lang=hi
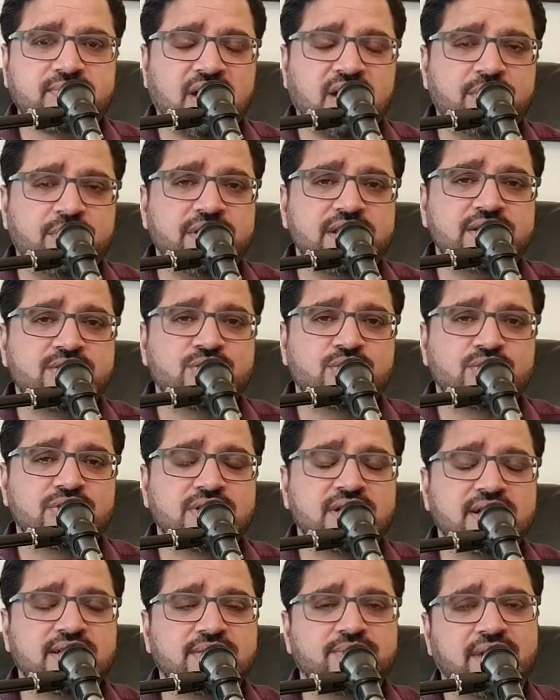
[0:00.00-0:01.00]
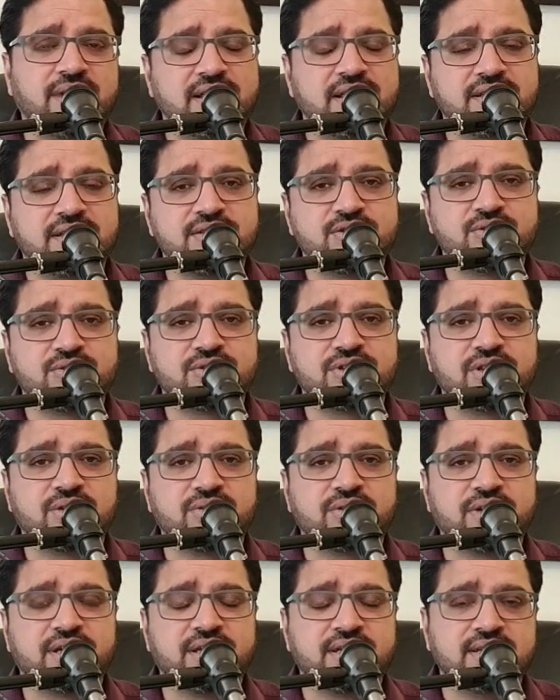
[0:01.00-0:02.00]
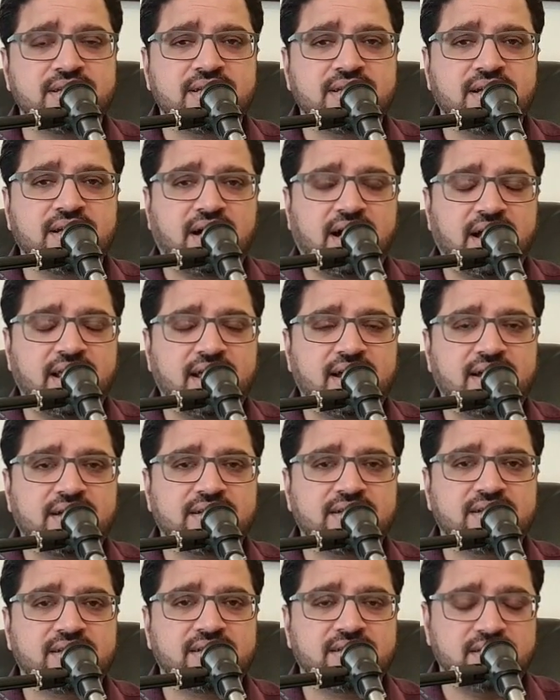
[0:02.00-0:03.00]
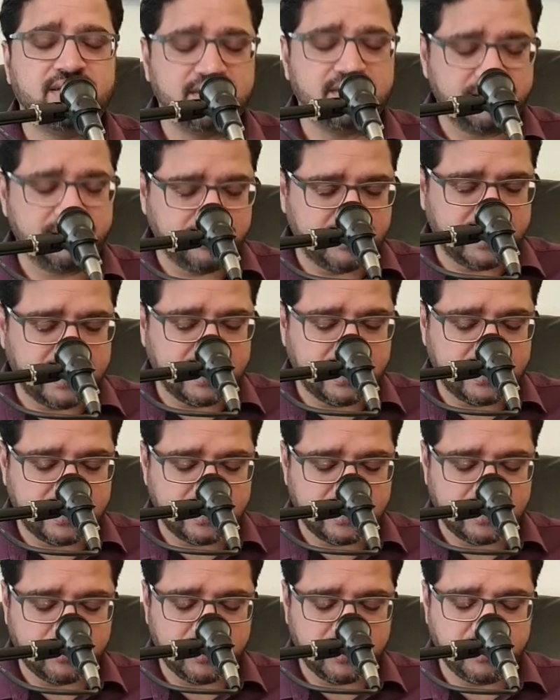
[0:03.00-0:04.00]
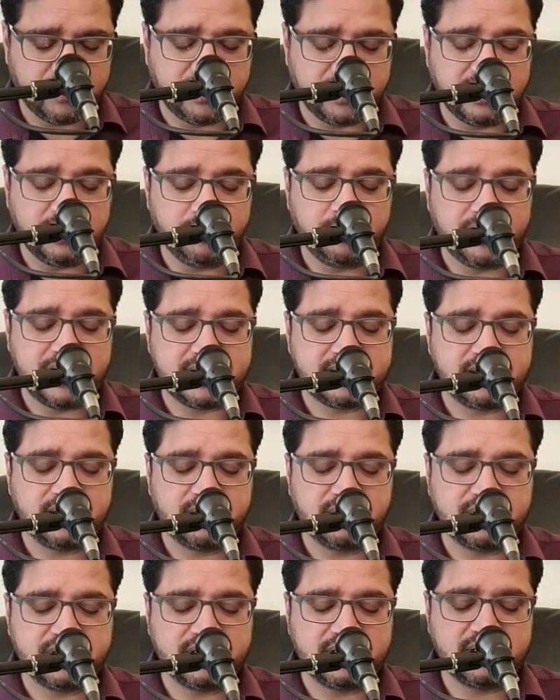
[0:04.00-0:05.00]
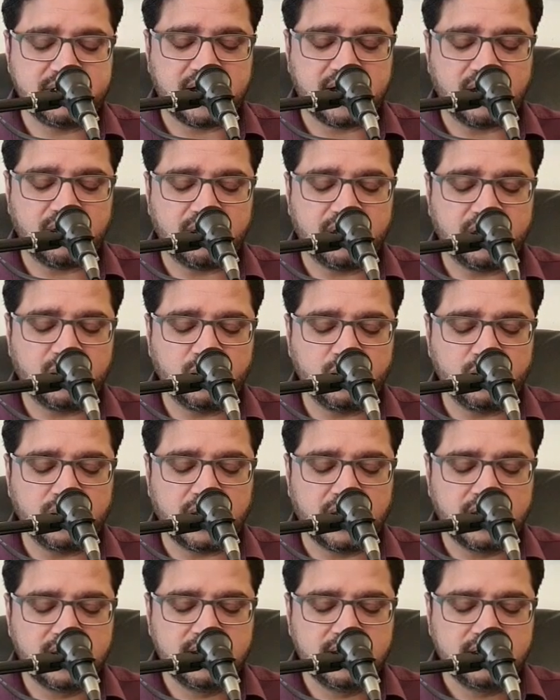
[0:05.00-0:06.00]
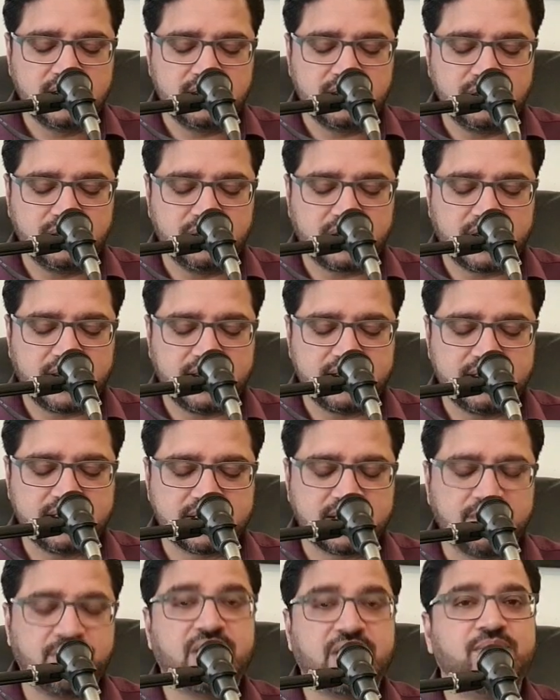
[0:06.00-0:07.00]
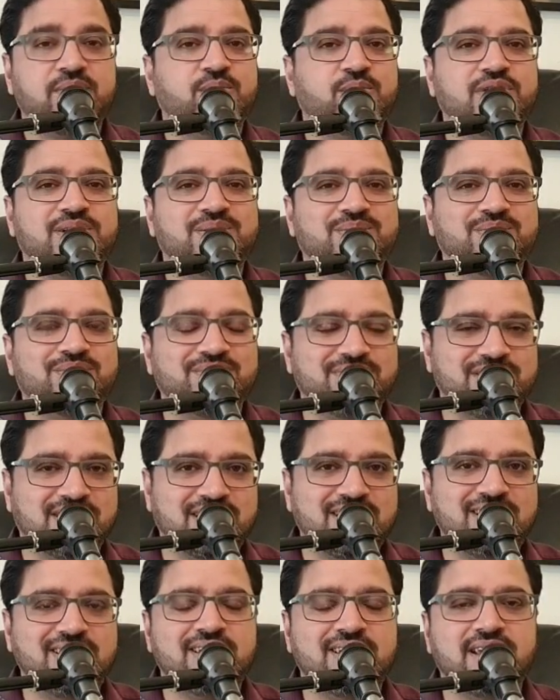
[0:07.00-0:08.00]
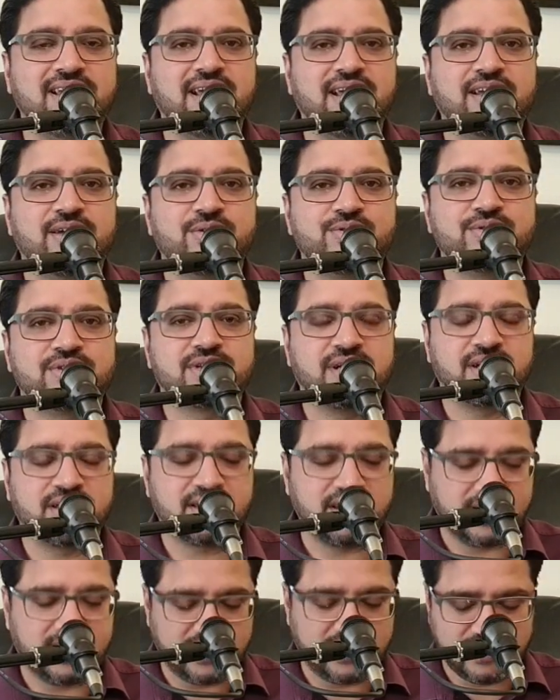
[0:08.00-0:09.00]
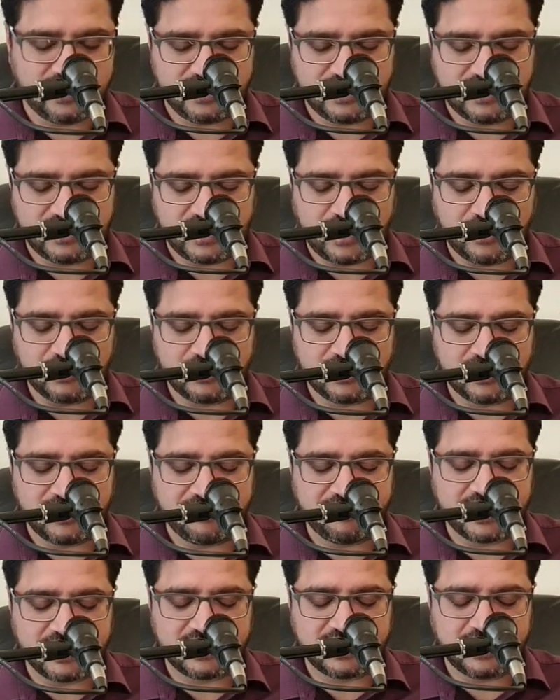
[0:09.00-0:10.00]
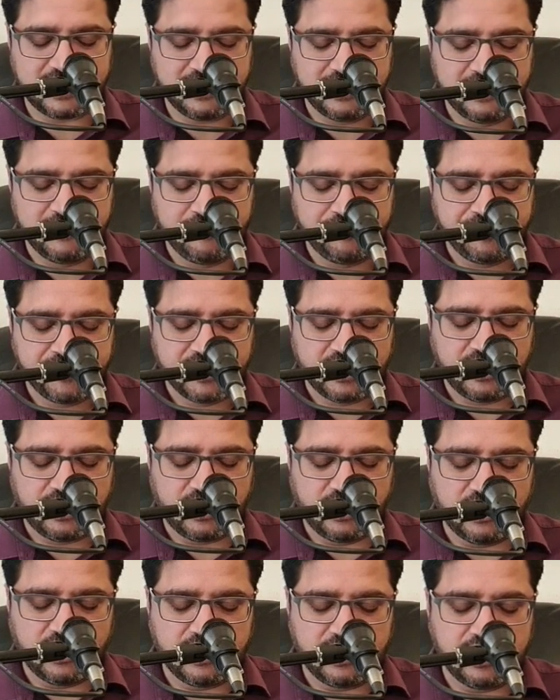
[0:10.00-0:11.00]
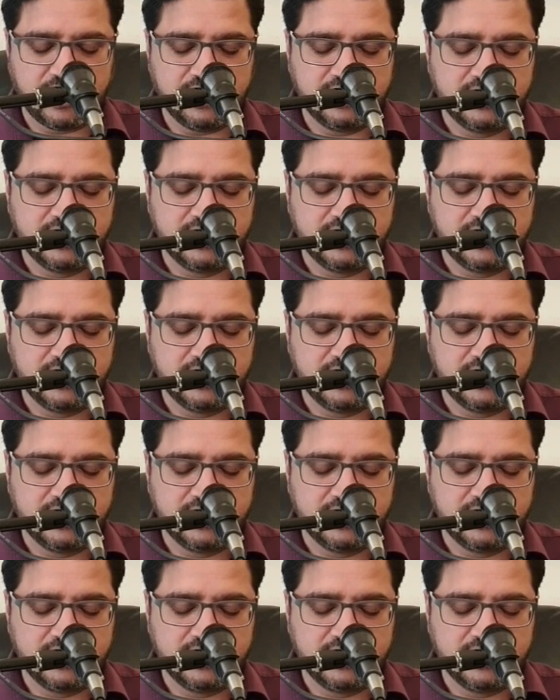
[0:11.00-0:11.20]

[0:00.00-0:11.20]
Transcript: हमें ये सोचना मैं ये सोचता हूँ कि आया मैं अपने बदन में ऐसी कोई चीज़ दाखिल होने दूंगा जो कि जिसके बारे में मुझे यकीन नहीं है कि उसका क्या आउटर इफेक्ट है और